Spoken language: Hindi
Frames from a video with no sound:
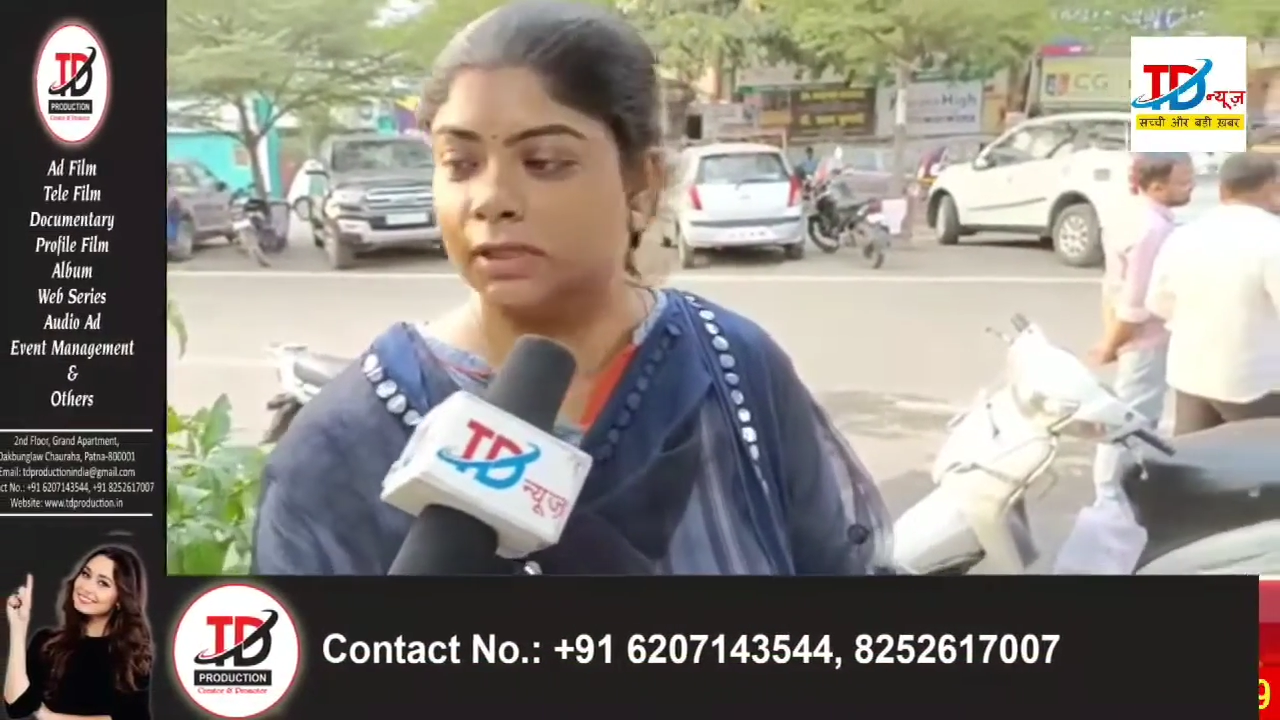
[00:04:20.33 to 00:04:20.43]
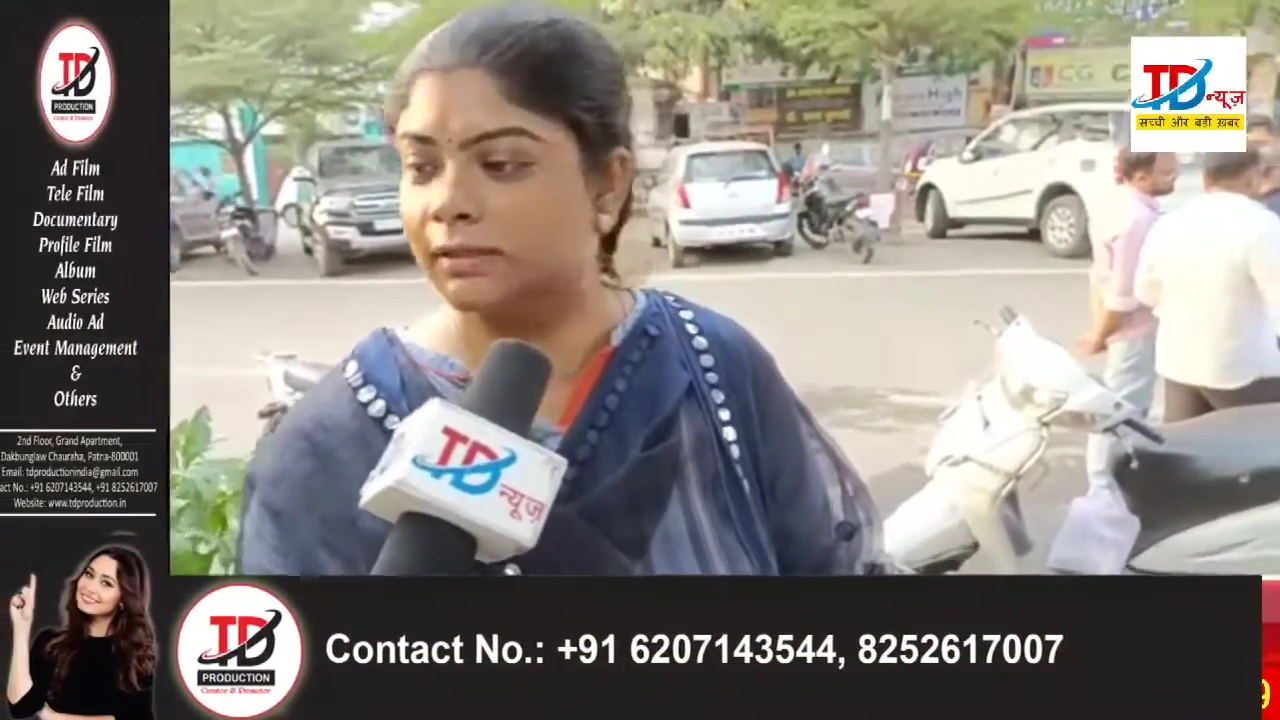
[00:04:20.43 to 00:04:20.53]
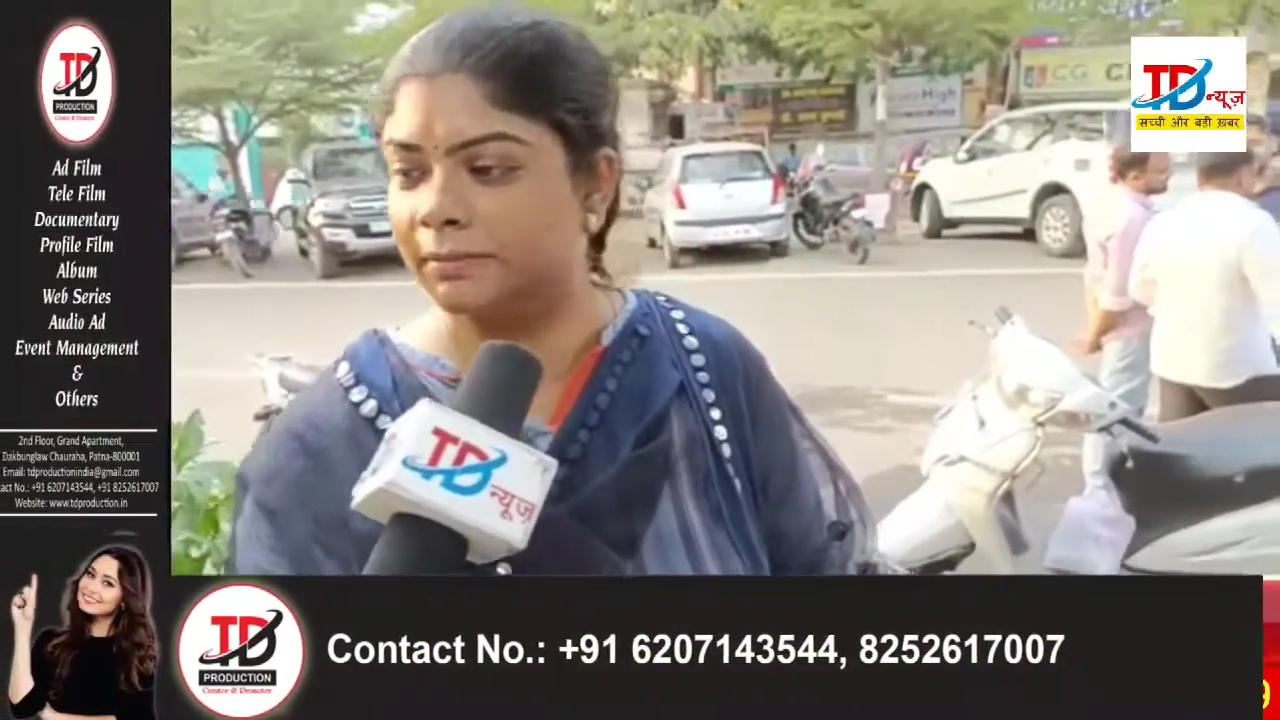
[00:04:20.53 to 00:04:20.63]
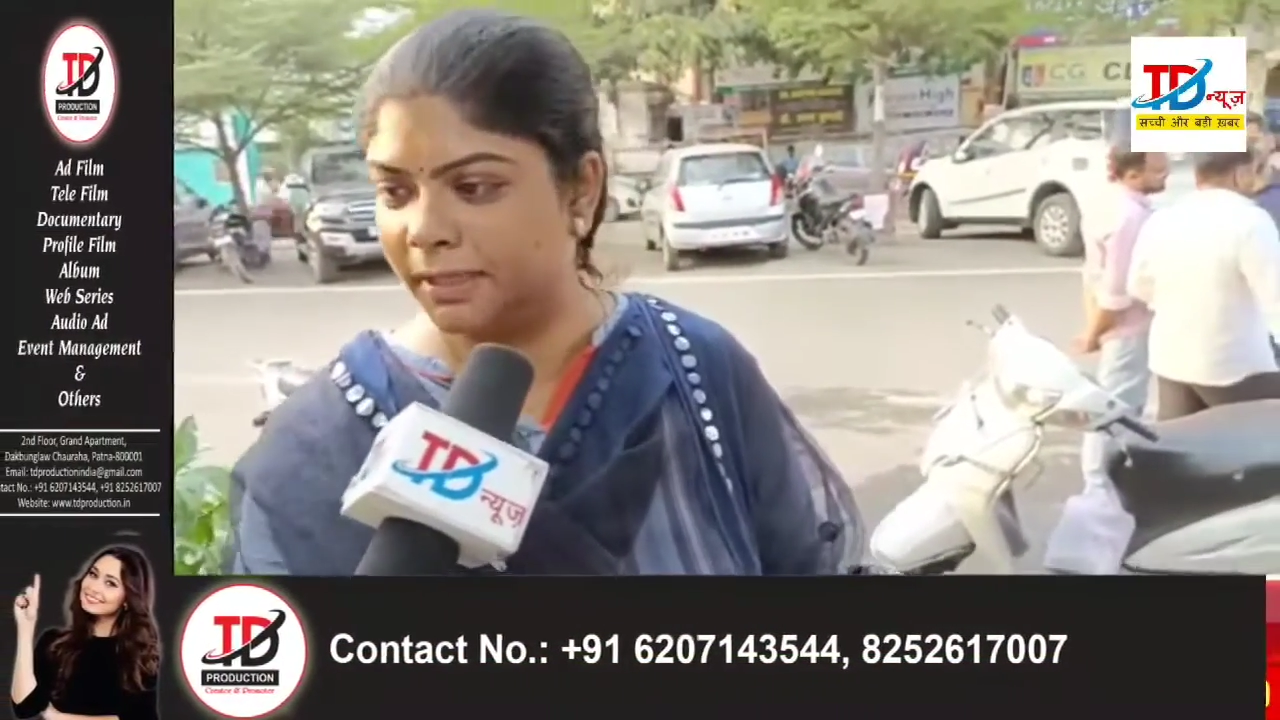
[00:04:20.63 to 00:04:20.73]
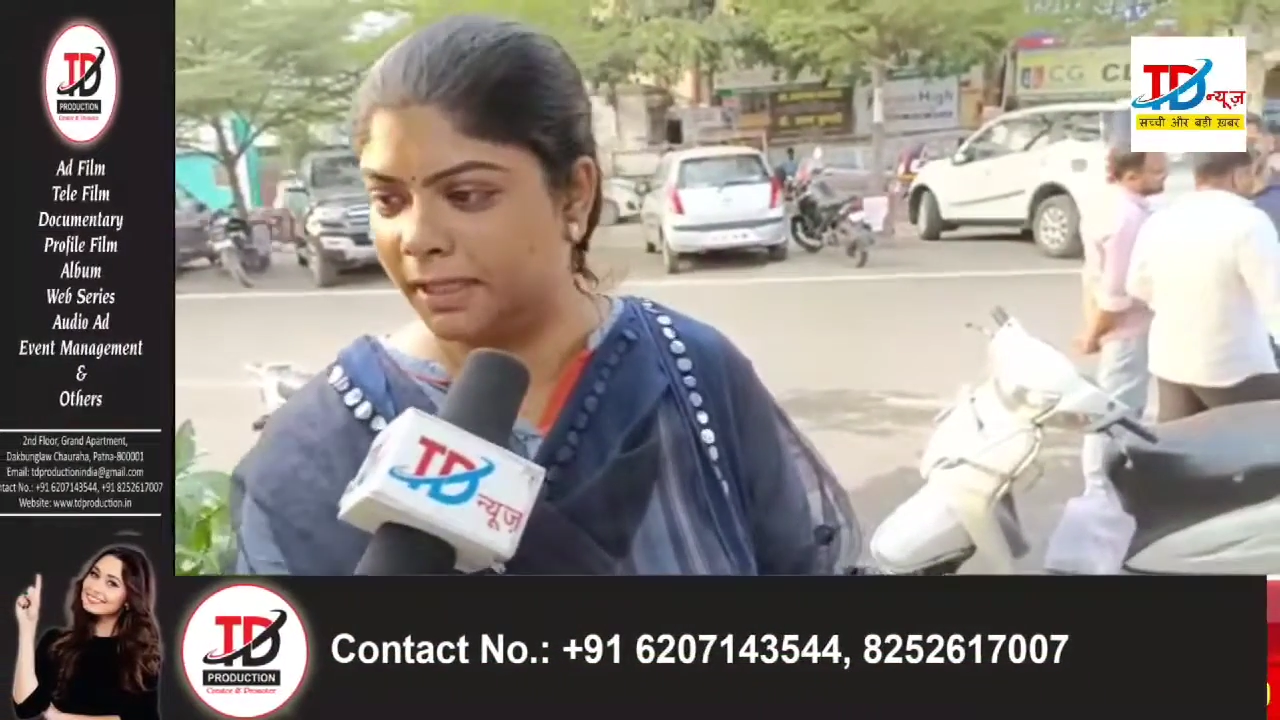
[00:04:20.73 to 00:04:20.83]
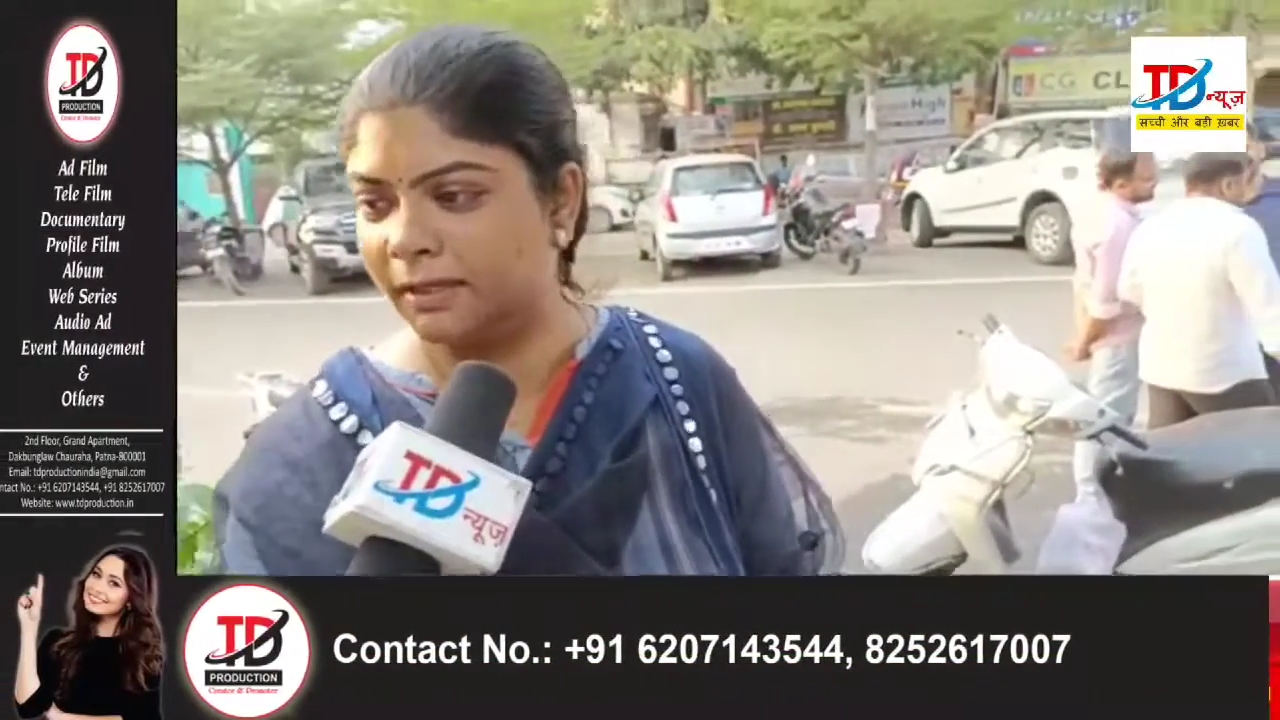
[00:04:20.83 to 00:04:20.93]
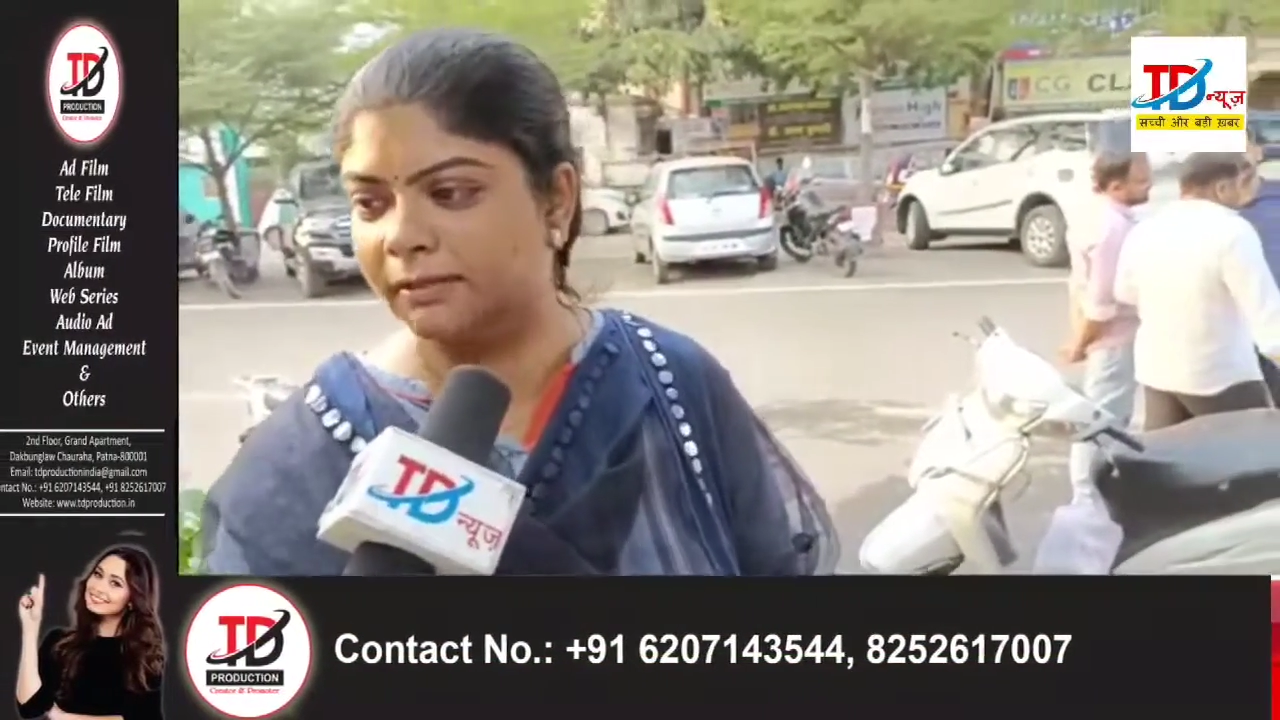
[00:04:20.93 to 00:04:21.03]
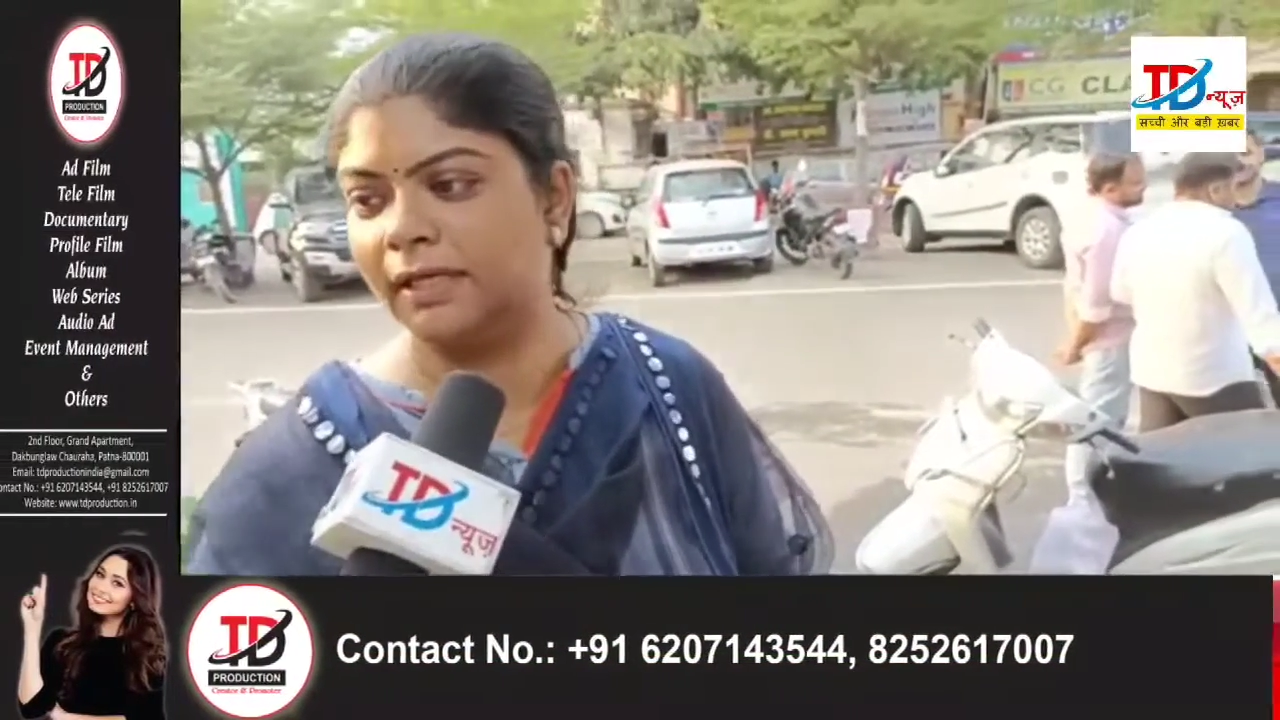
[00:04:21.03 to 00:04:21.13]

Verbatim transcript: ये मेरा